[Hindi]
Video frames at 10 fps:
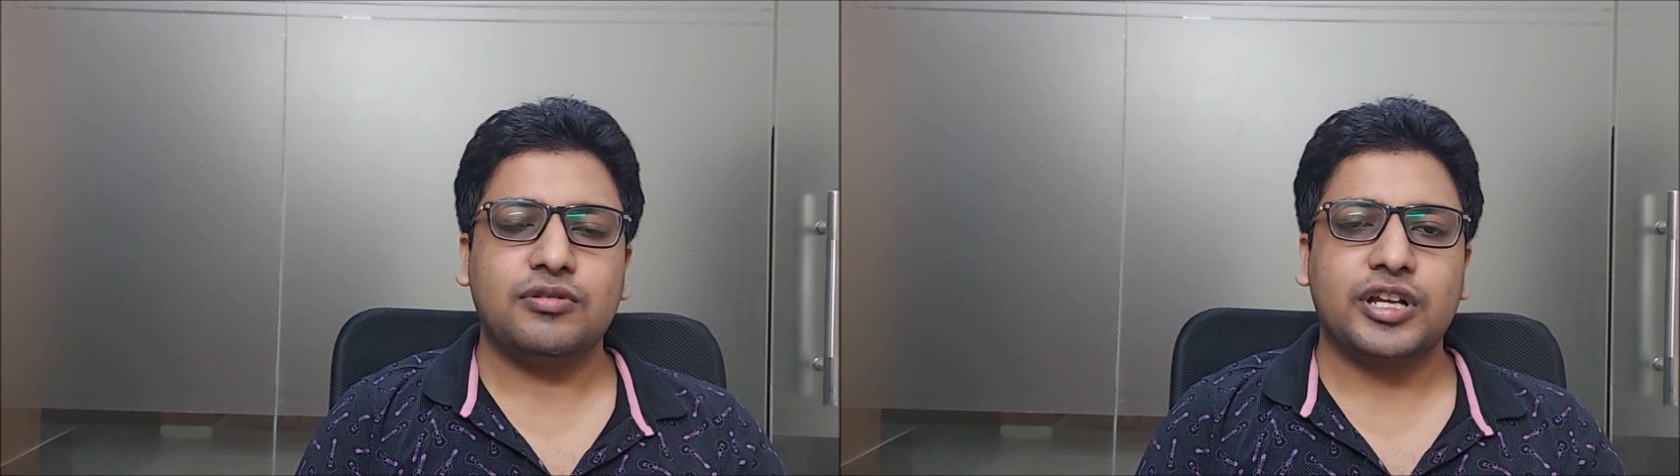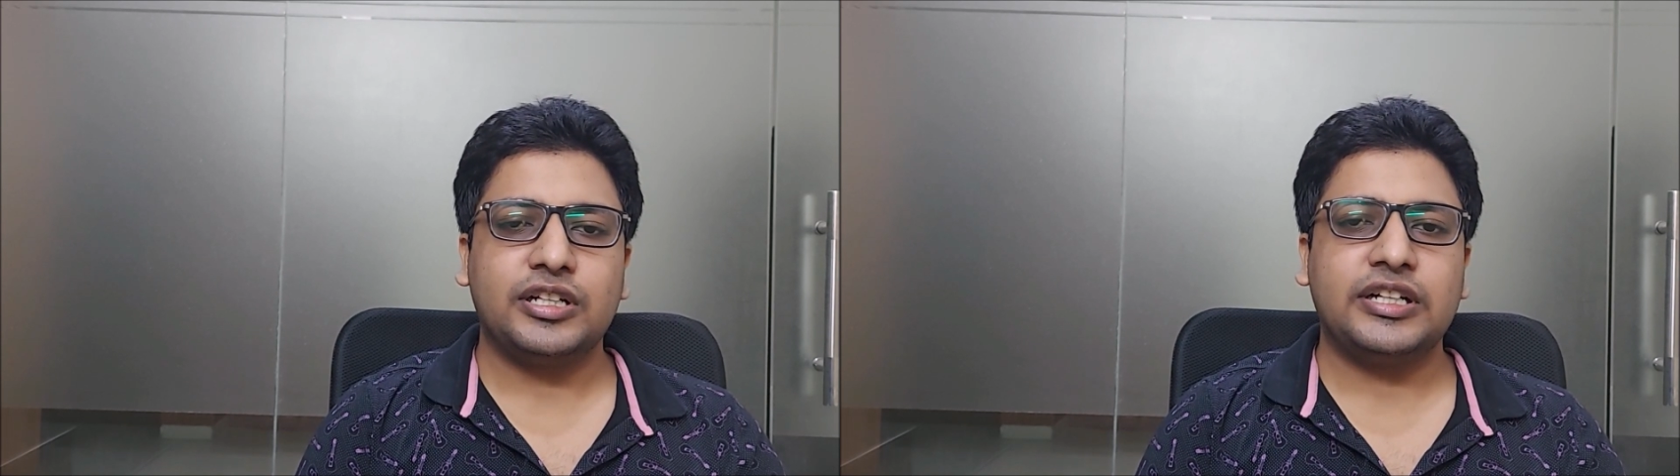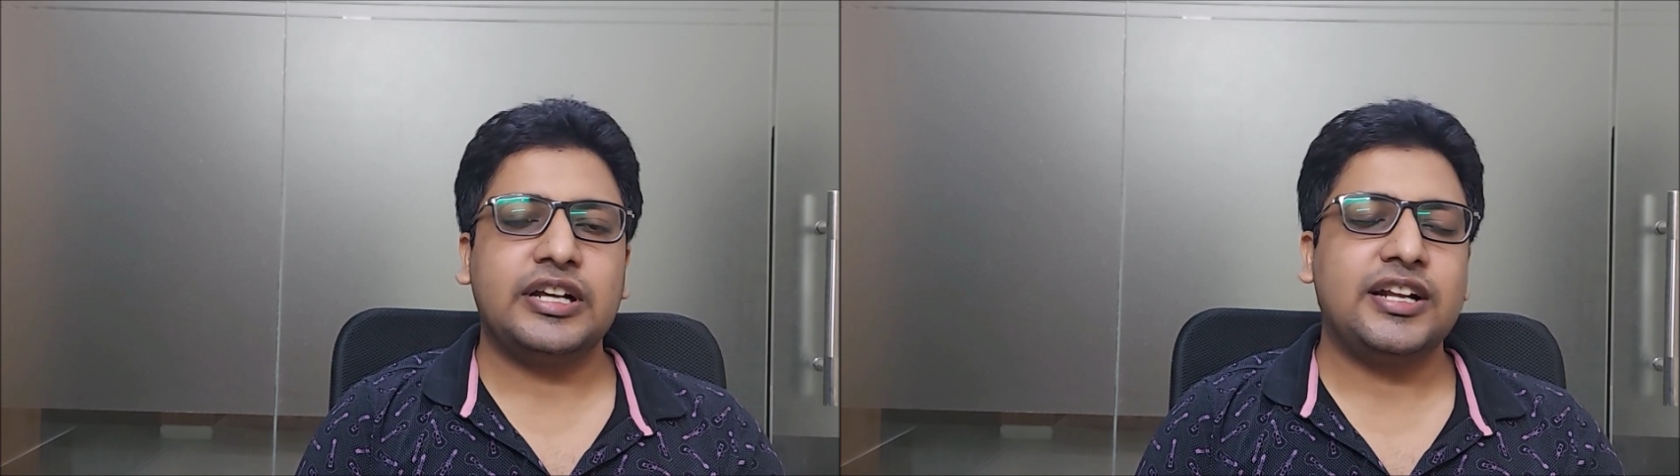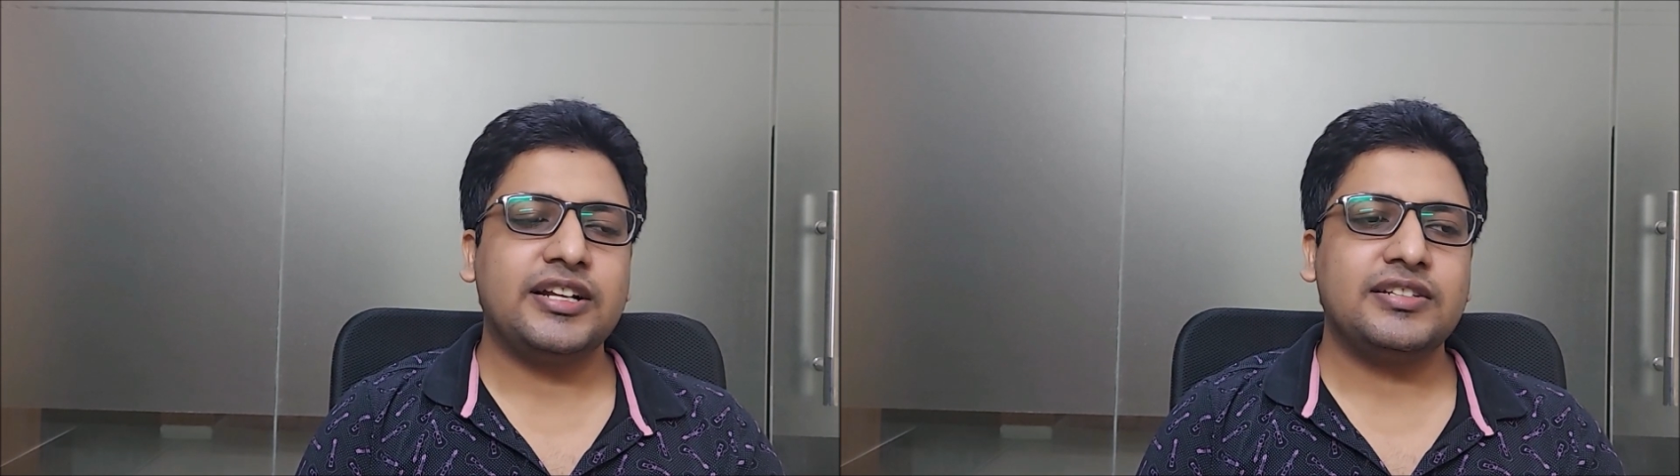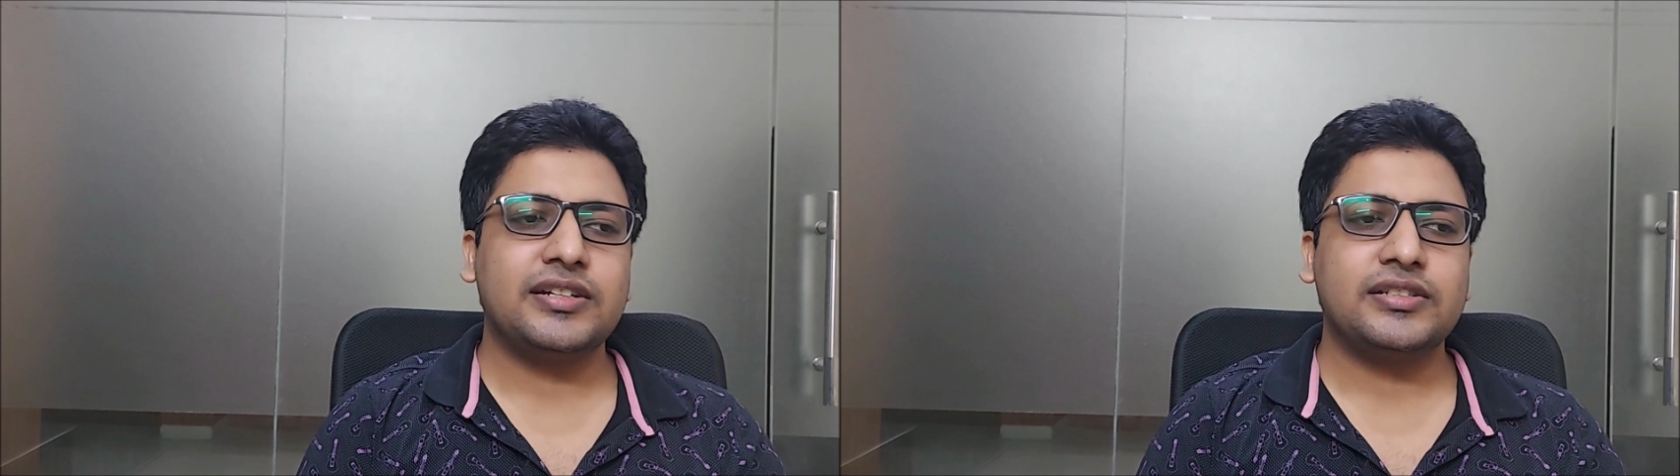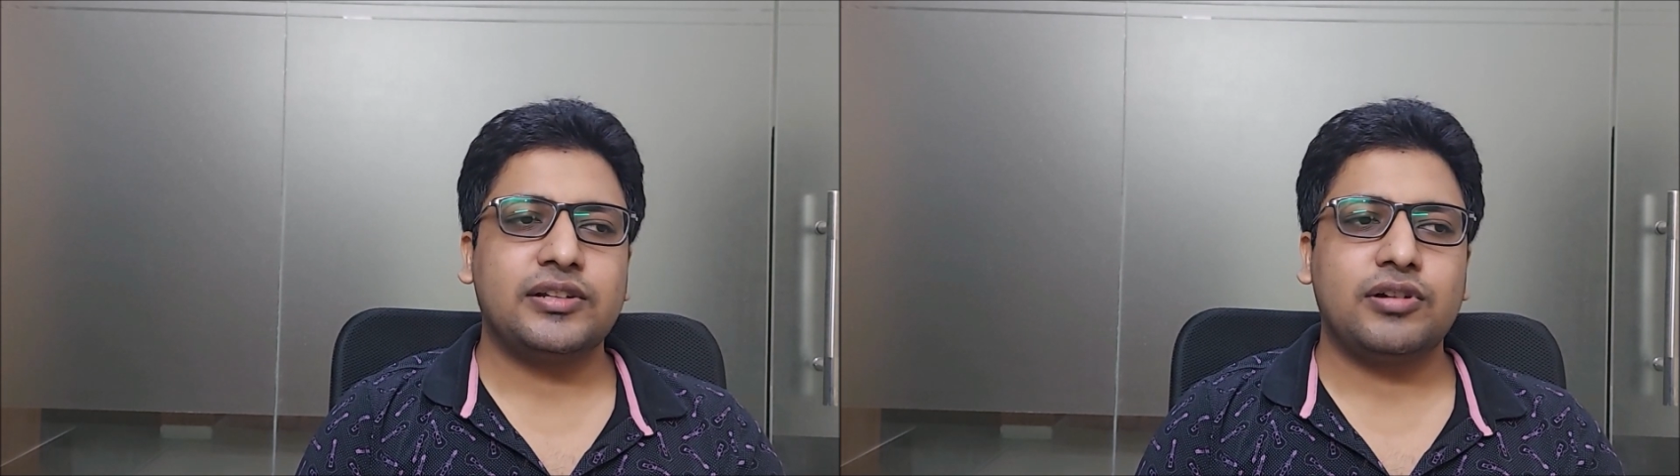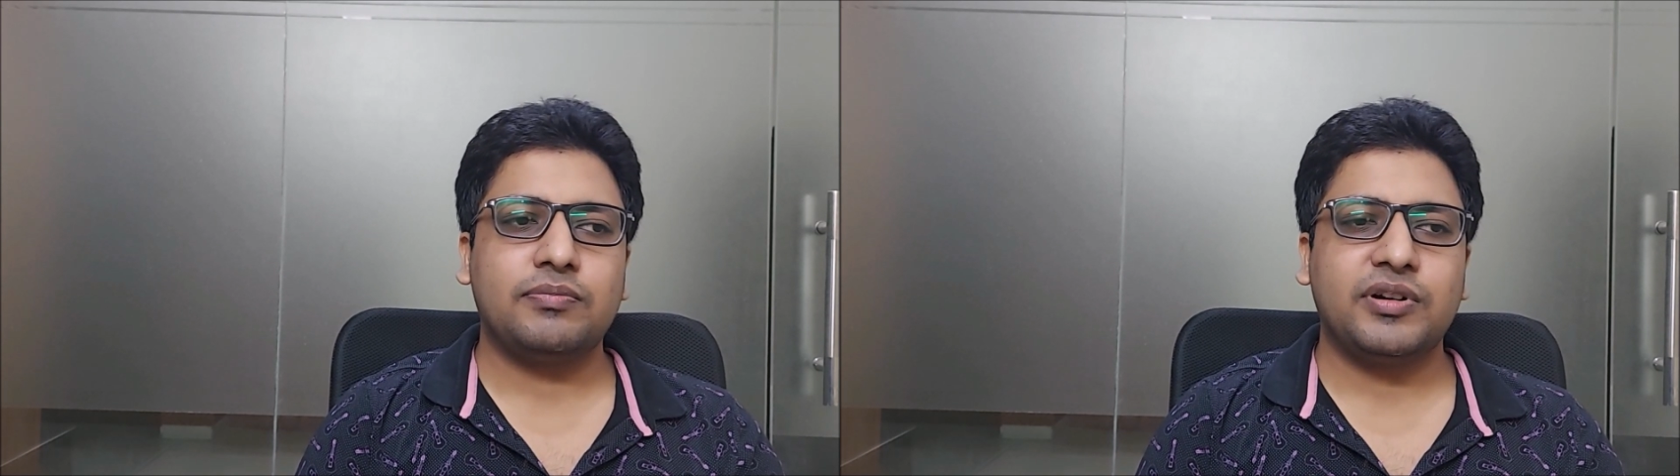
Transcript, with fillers: हो गया रिठाला की जगह चलो आप